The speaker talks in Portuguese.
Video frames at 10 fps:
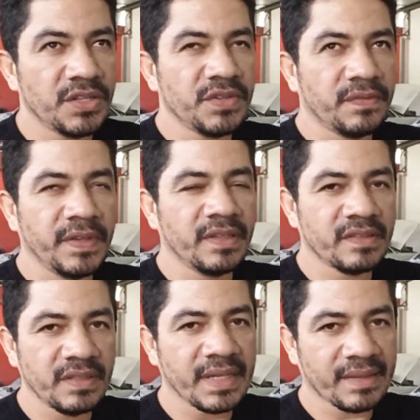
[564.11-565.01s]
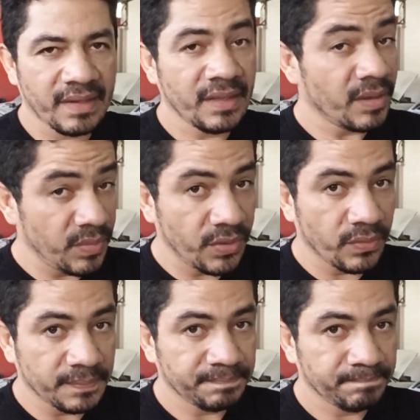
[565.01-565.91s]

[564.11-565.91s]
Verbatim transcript: de 25 a 30 mil.